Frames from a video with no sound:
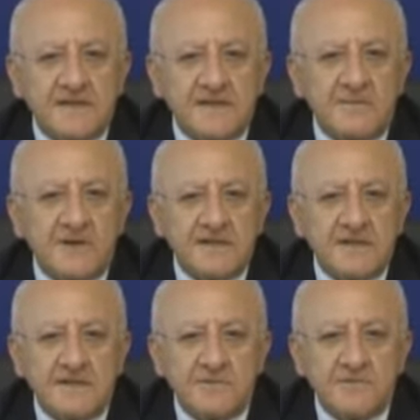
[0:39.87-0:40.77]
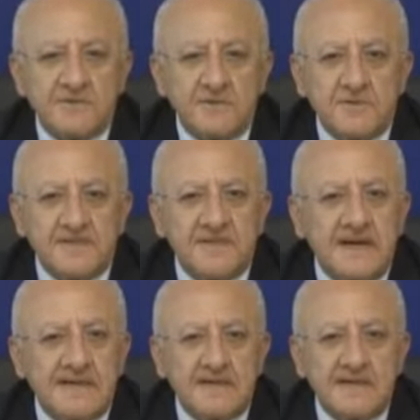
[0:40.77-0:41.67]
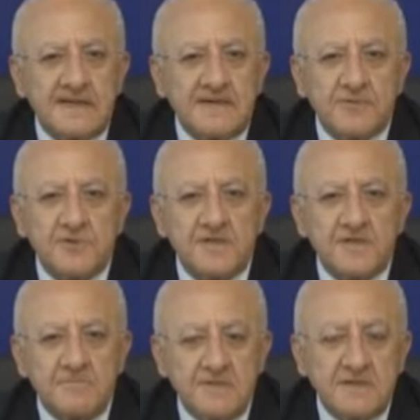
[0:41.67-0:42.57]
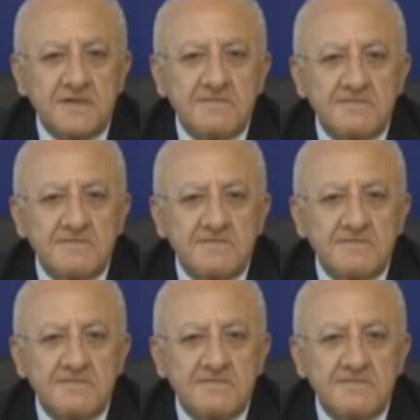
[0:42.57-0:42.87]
nella maniera più sgangherata possibile.